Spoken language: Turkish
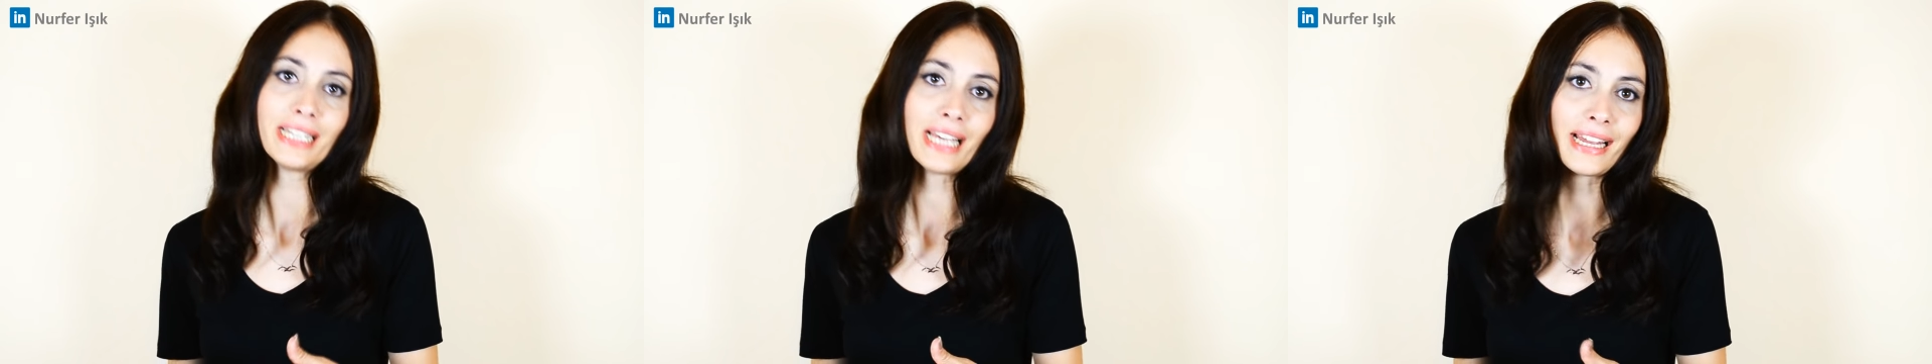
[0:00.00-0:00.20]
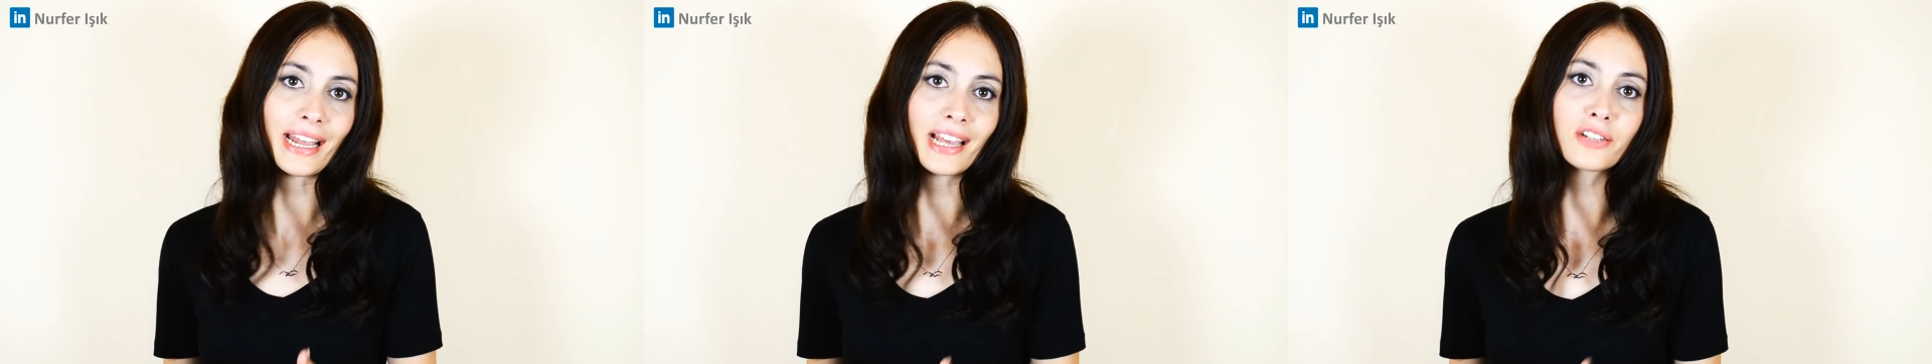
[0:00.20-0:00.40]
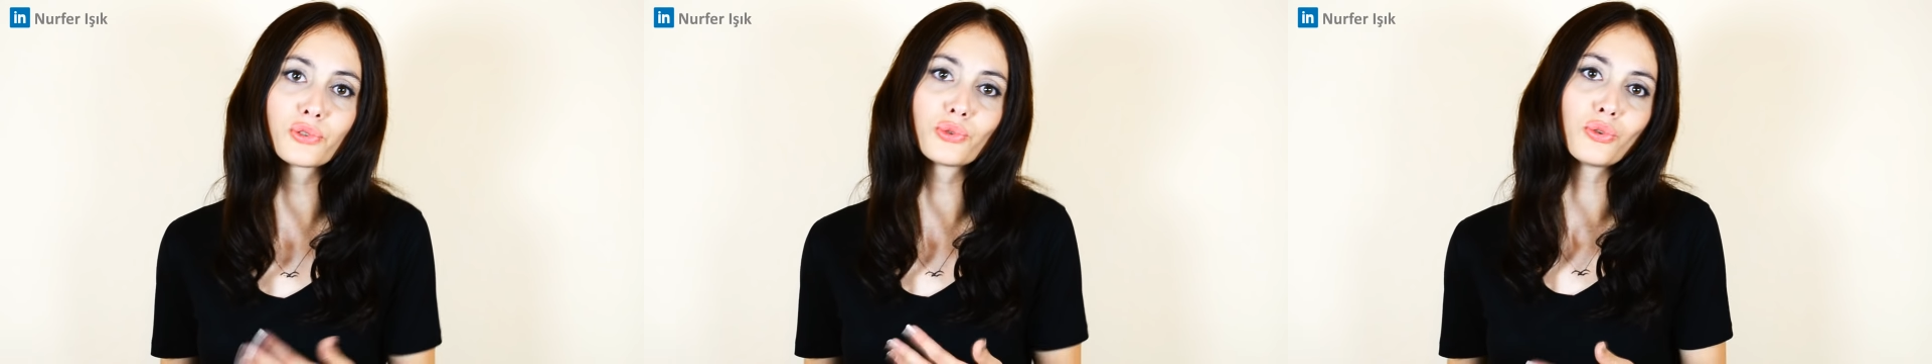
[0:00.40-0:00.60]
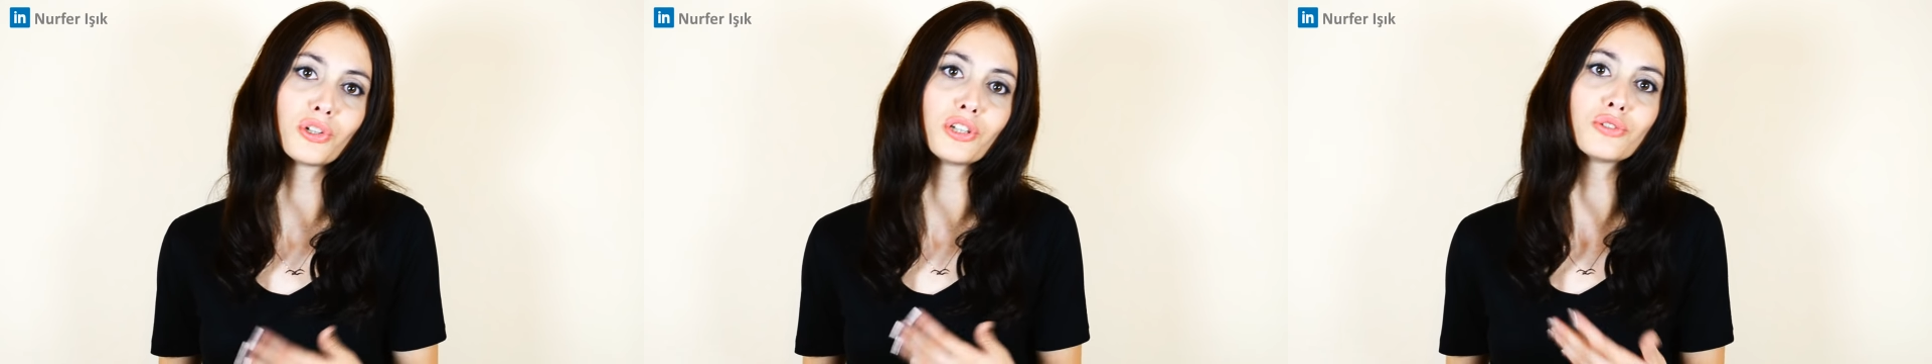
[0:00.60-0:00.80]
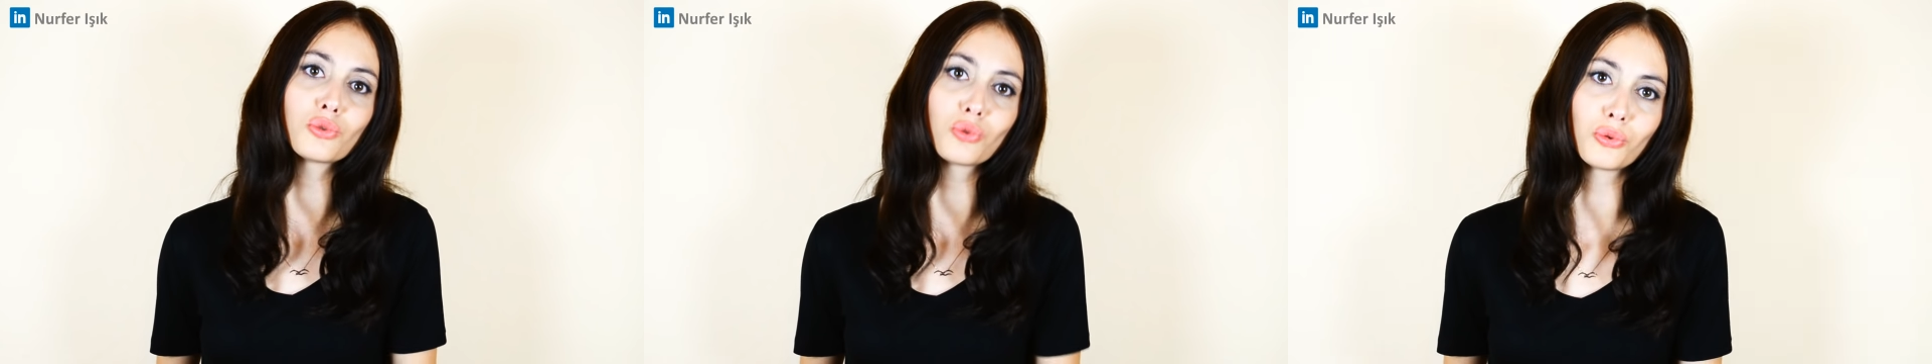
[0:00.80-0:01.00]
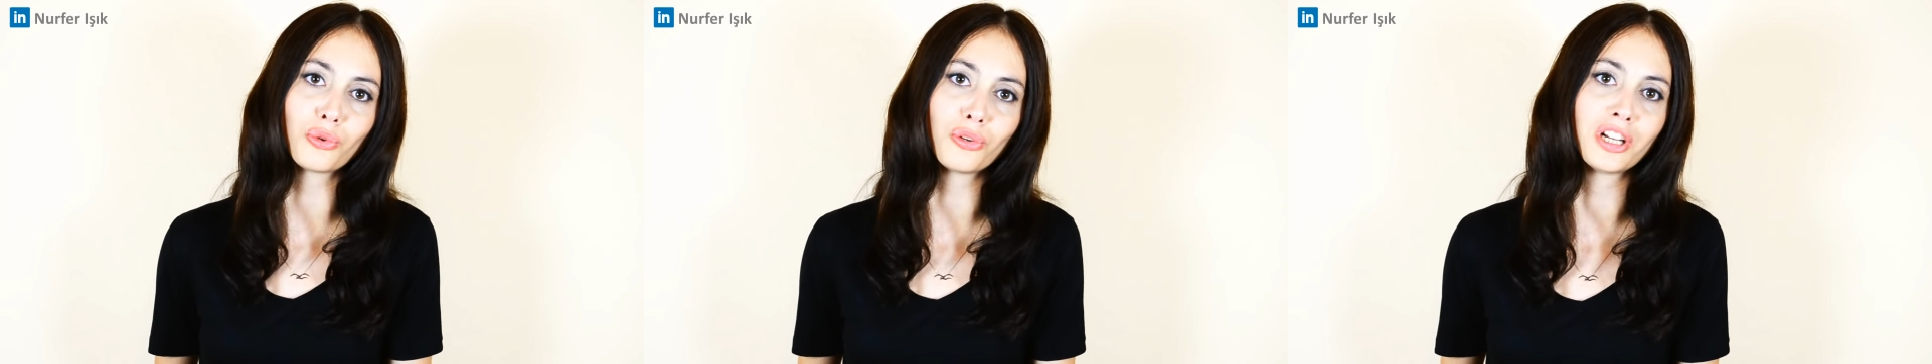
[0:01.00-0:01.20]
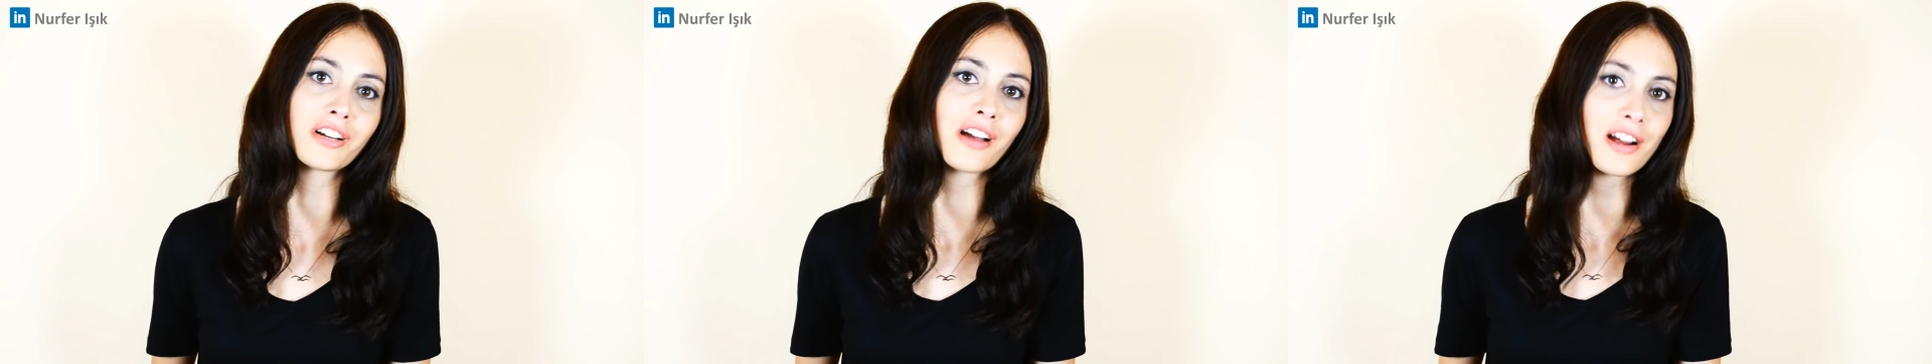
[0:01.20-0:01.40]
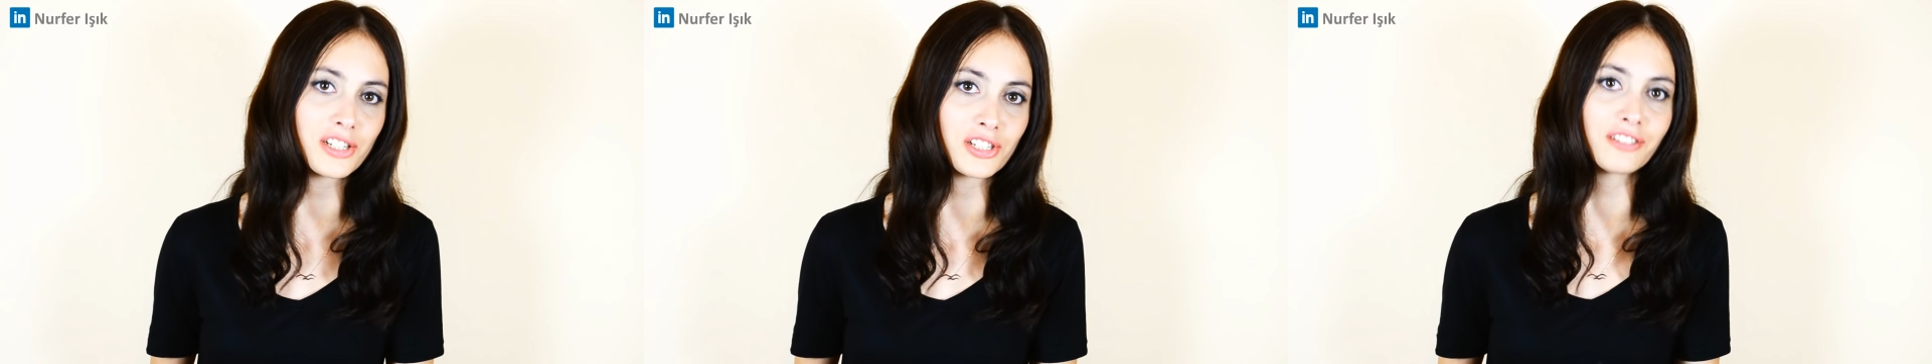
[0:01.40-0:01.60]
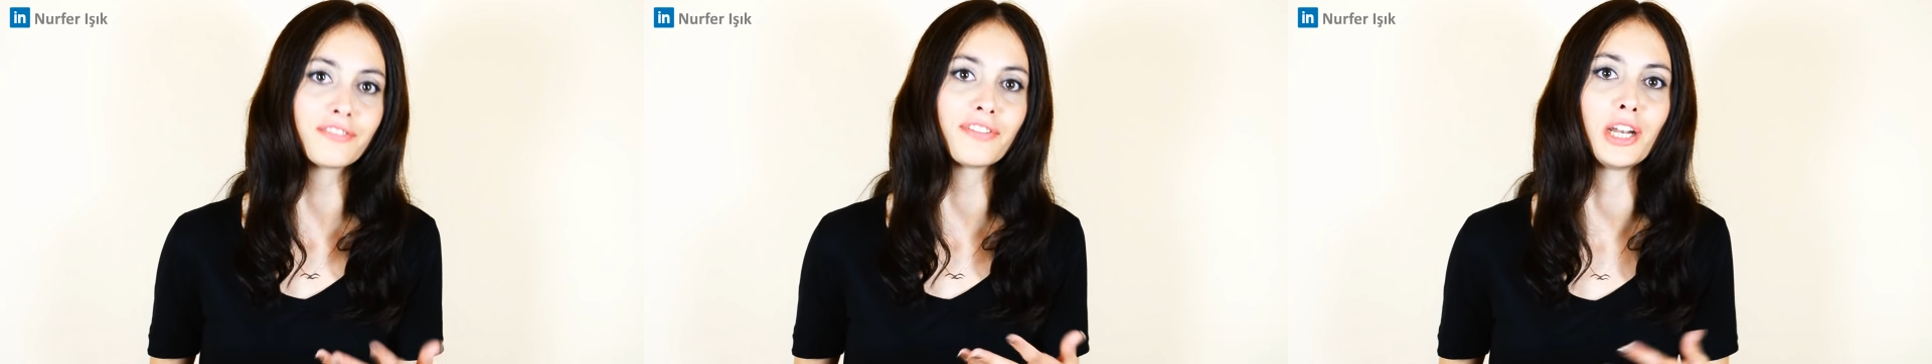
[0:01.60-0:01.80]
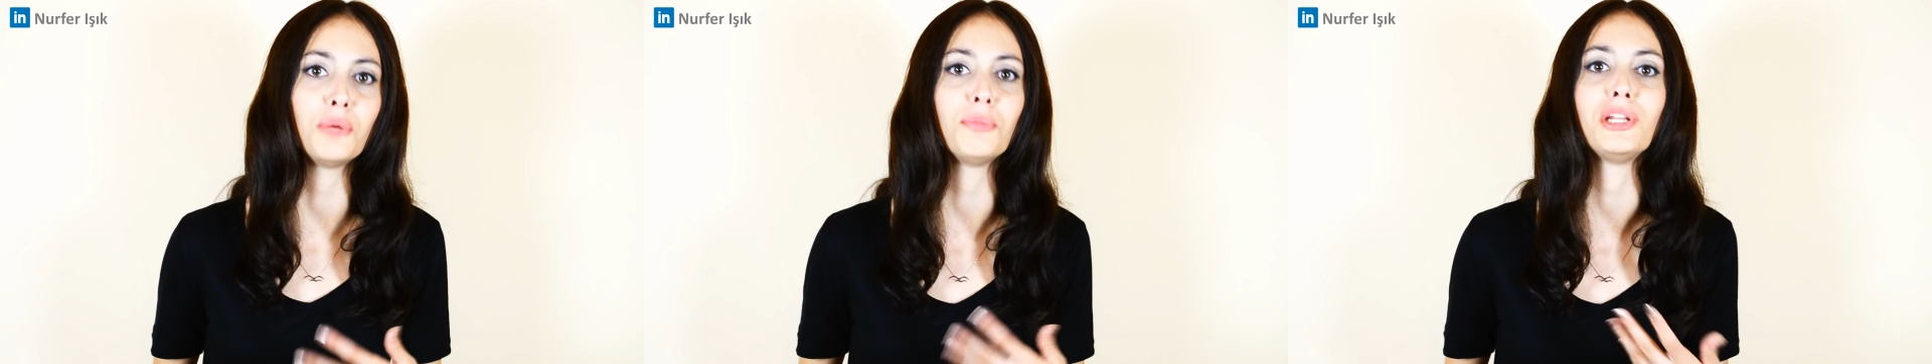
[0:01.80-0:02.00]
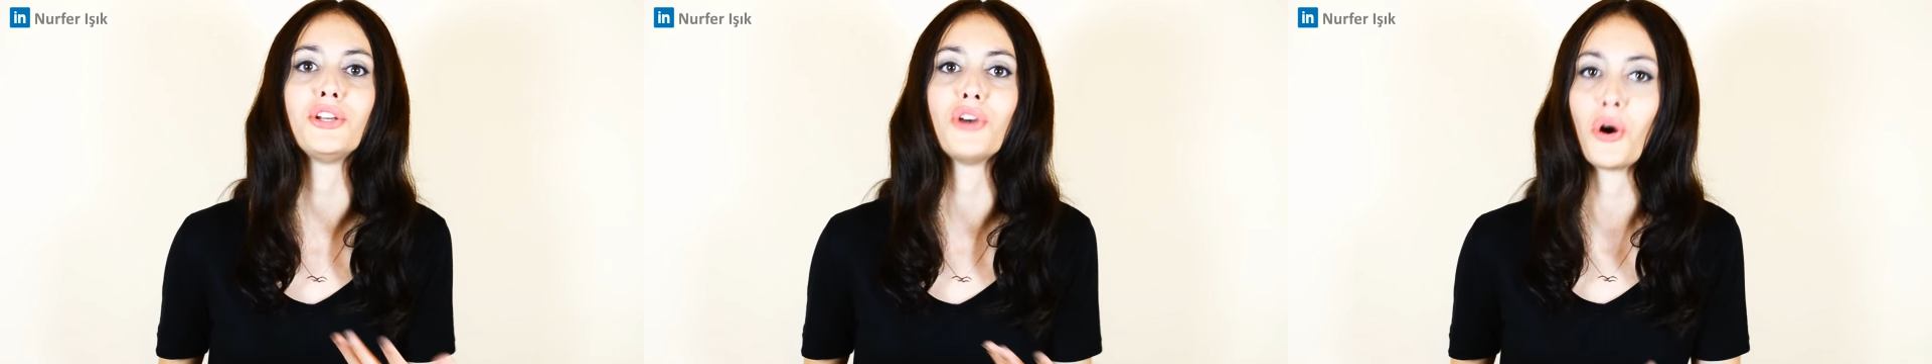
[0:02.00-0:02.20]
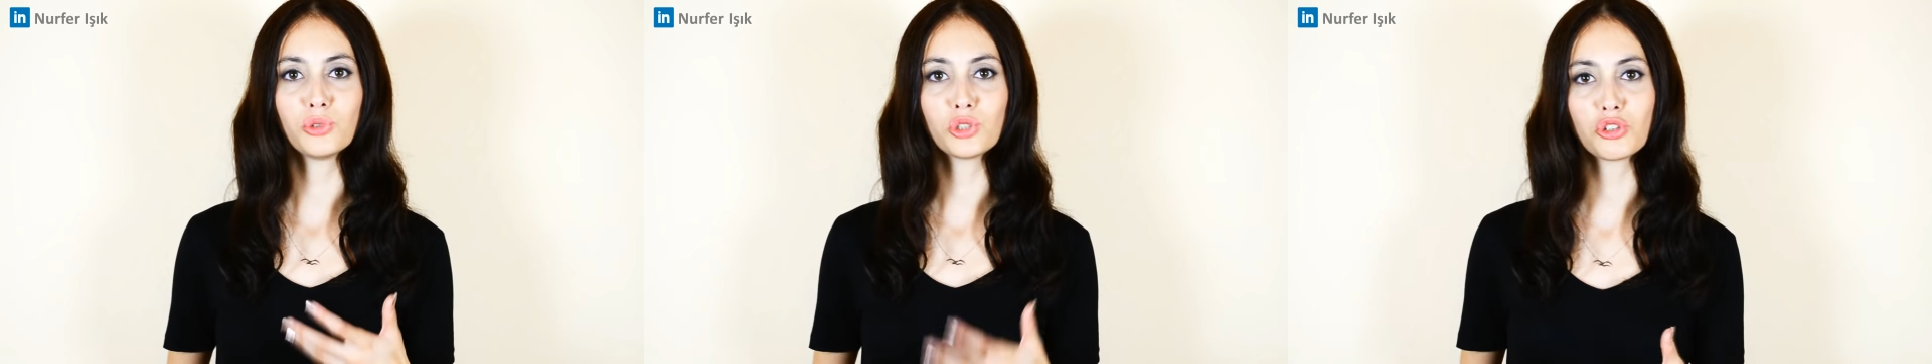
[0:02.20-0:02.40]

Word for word: diyerek soruya soruyla karşılık verebiliyor.